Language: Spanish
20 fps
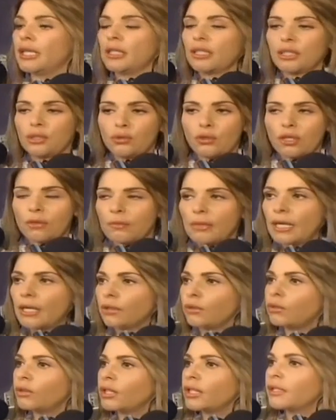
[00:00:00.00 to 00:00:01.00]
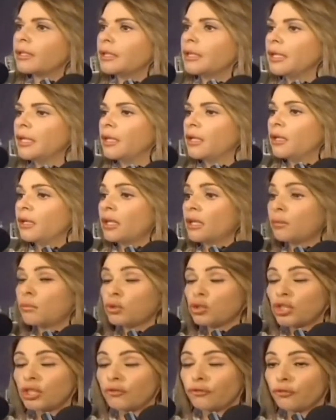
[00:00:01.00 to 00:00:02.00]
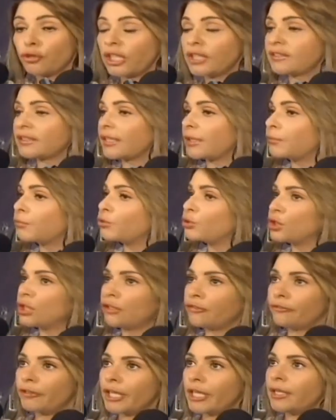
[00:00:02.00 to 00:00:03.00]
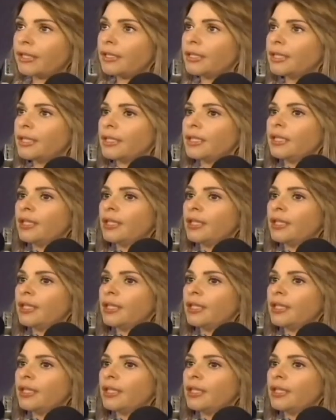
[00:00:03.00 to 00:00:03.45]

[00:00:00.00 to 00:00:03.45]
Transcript: en el de su hermano y, y mucha fuerza y mucha fe